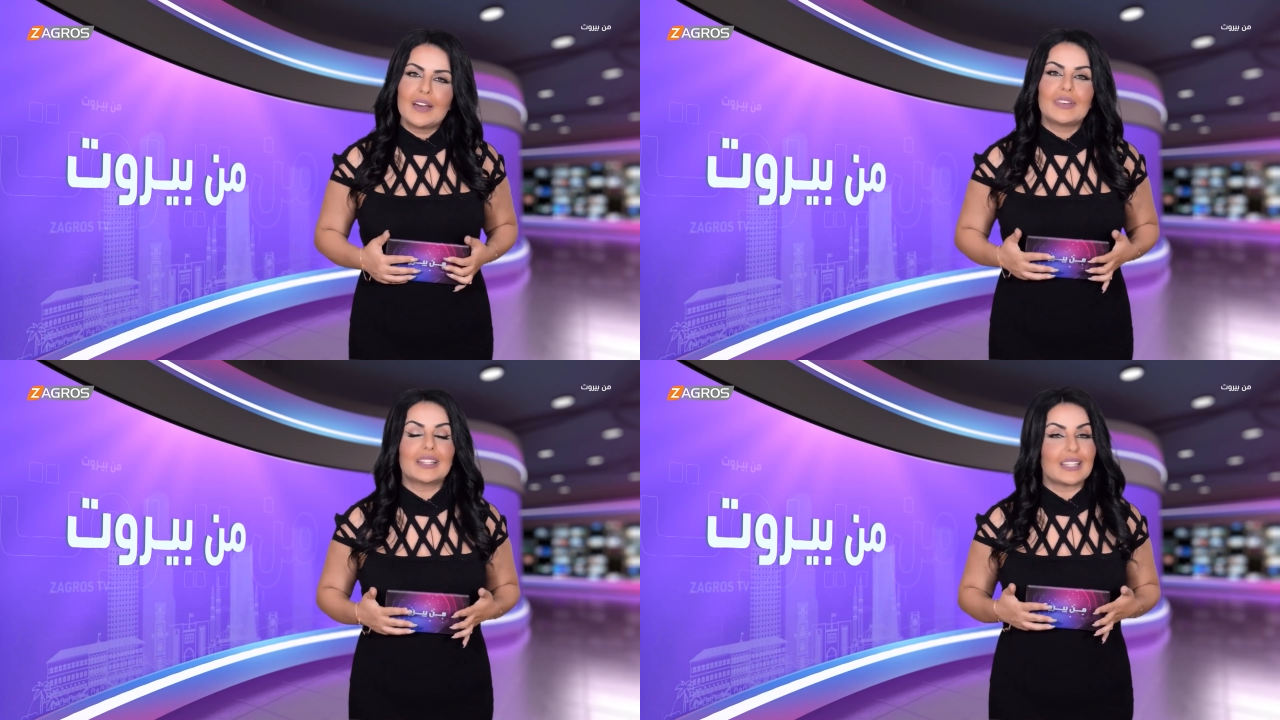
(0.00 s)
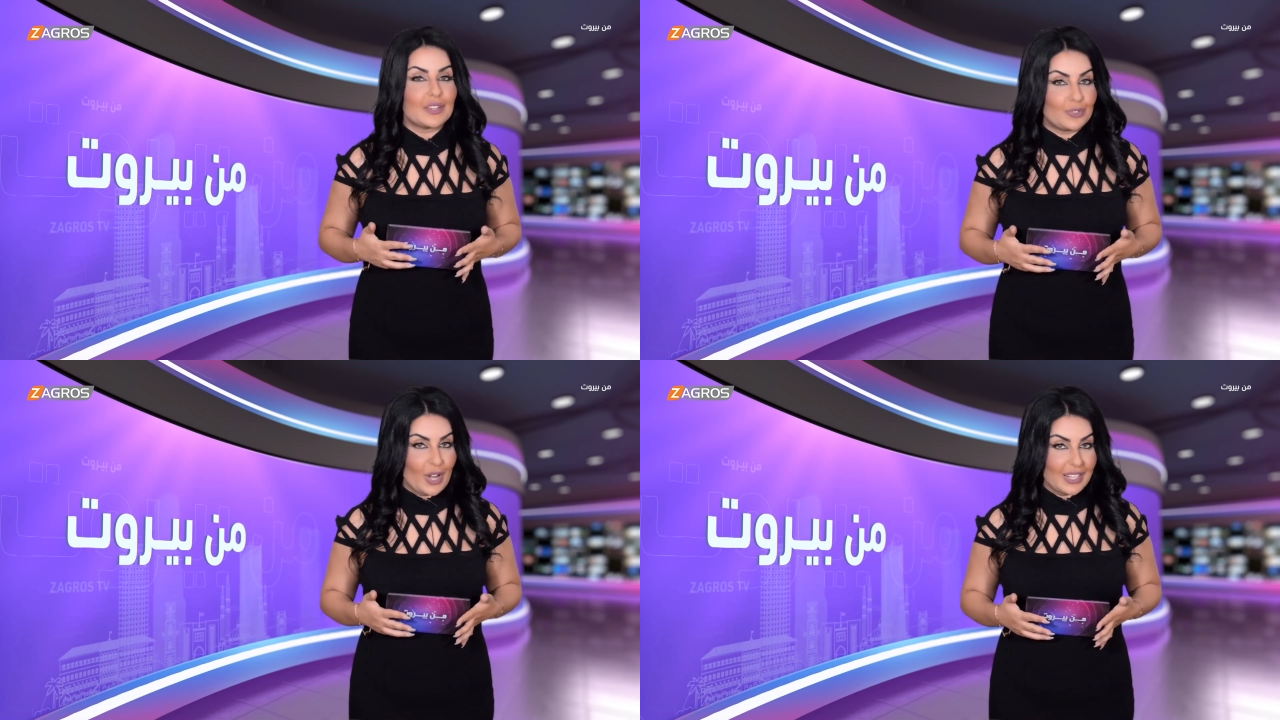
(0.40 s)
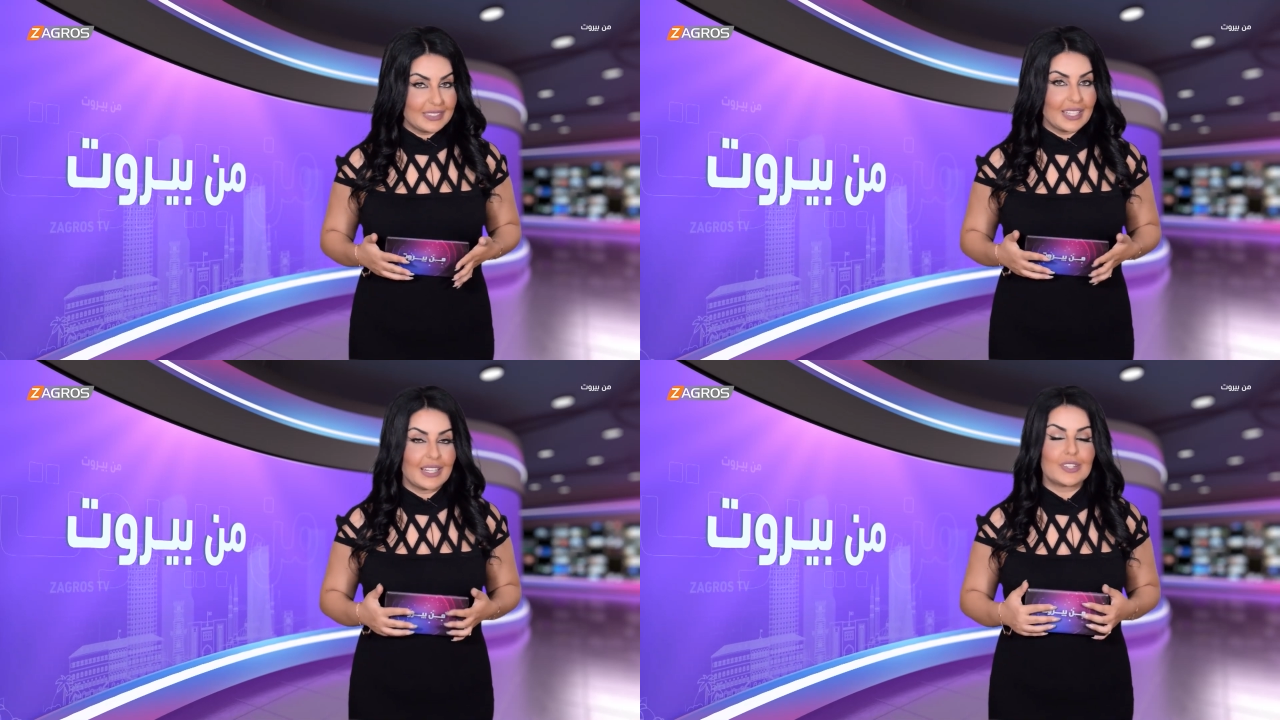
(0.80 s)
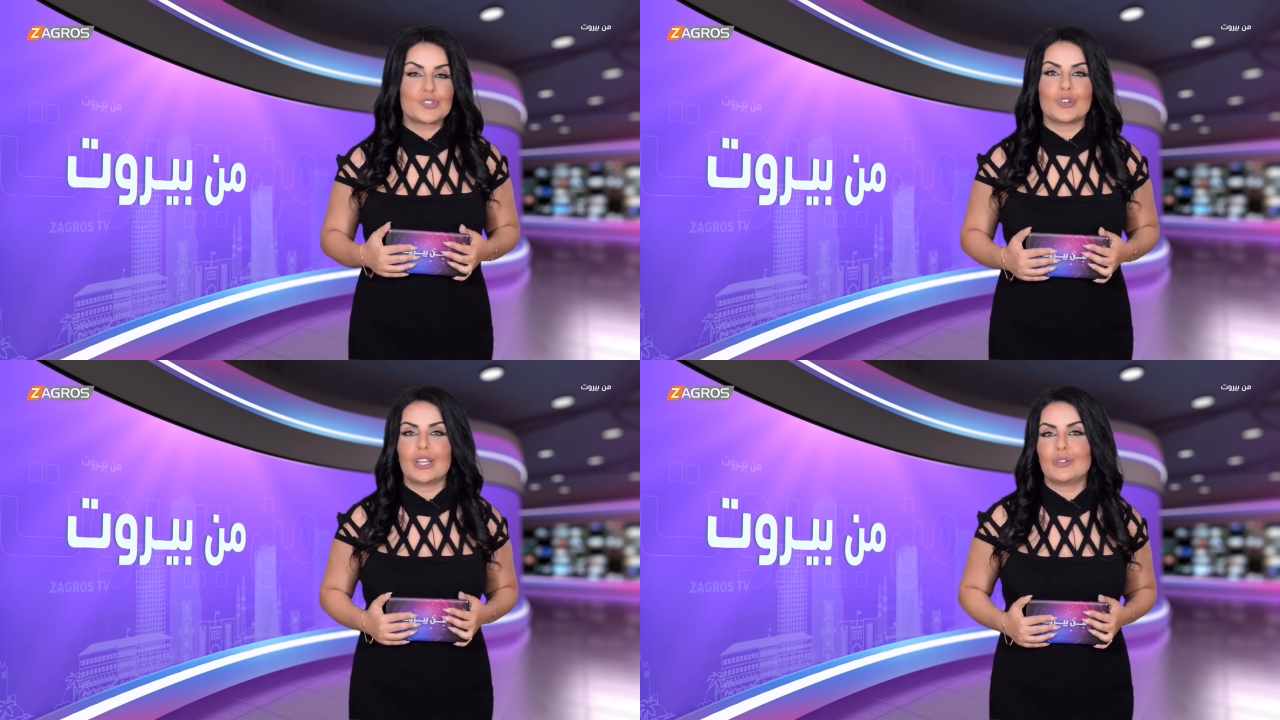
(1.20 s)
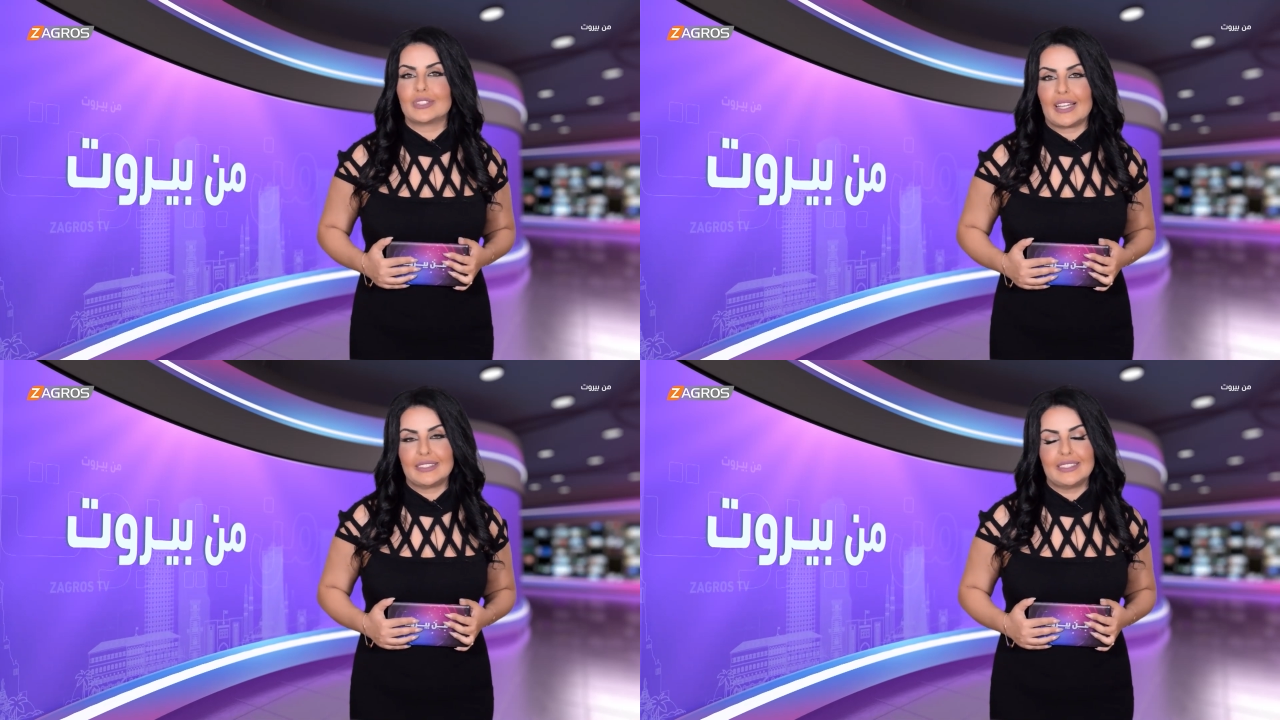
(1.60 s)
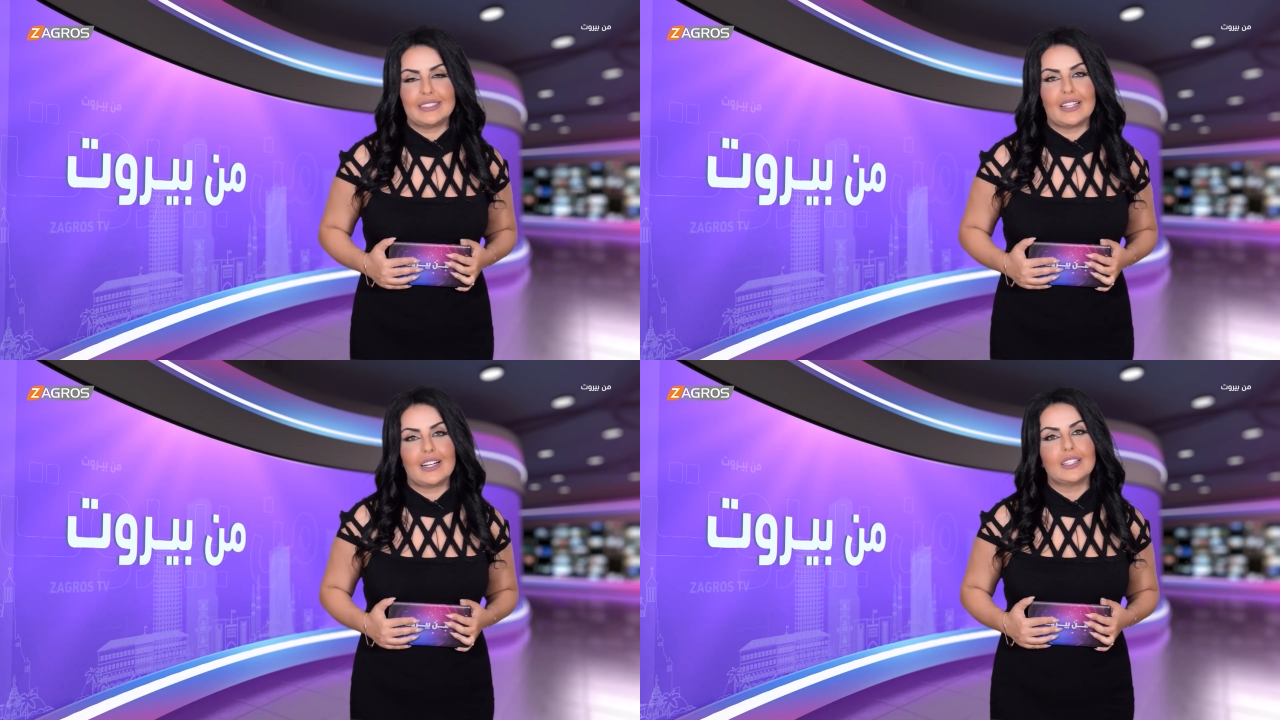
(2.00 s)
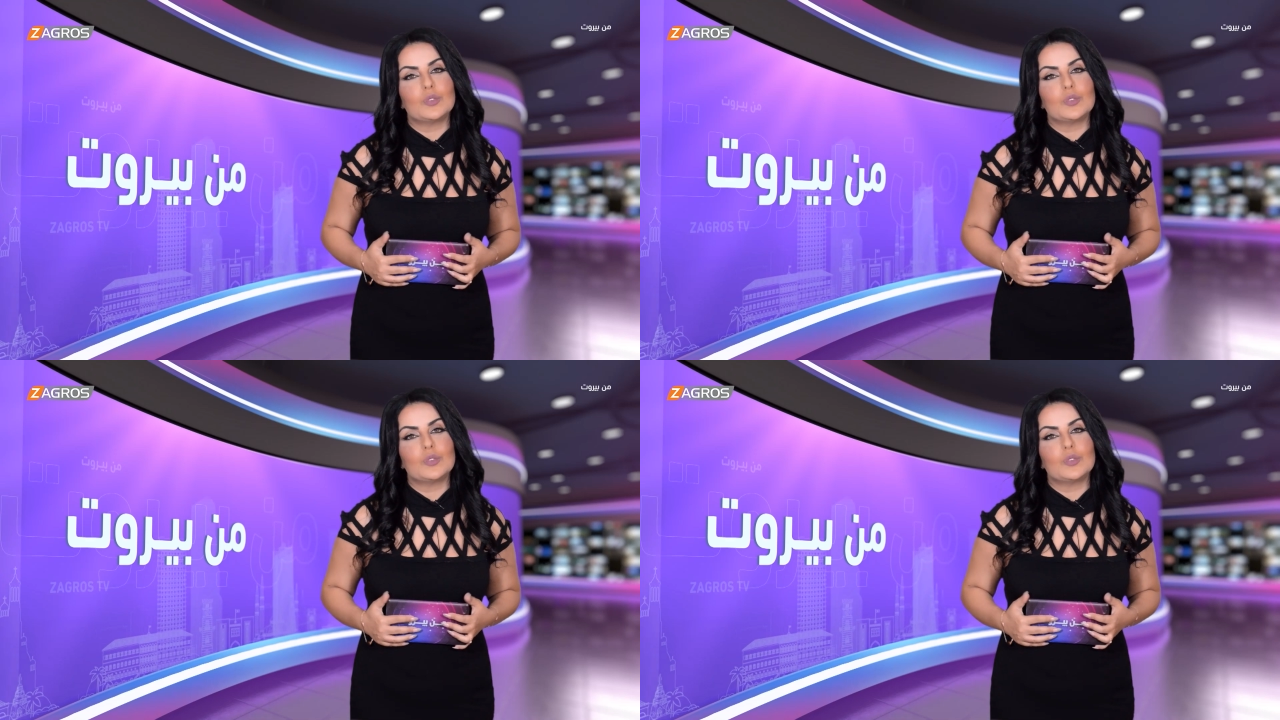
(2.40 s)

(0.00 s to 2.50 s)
فلتعرفوا اكثر شو قالوا تحديدا